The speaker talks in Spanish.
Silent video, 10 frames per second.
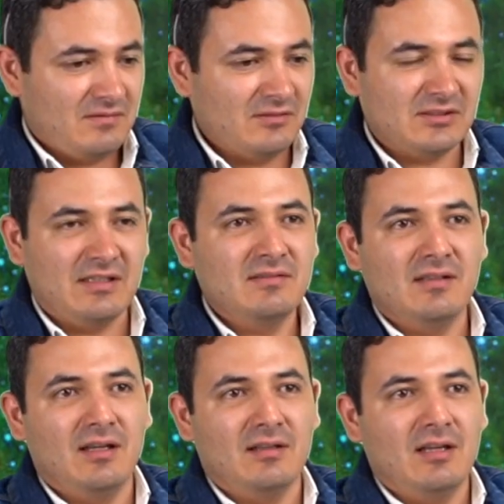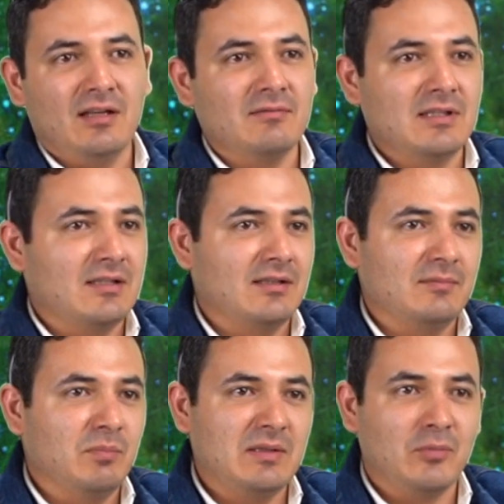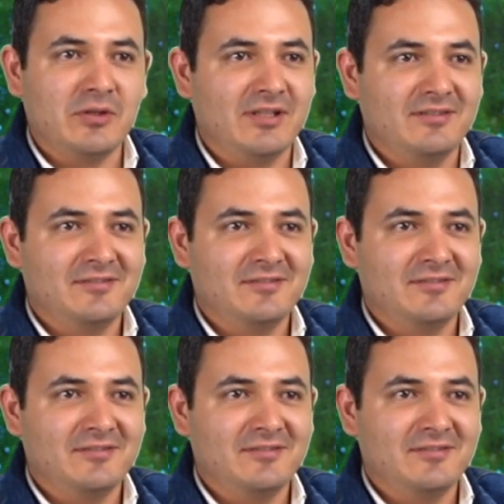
No sé, alguna de Bad Bunny.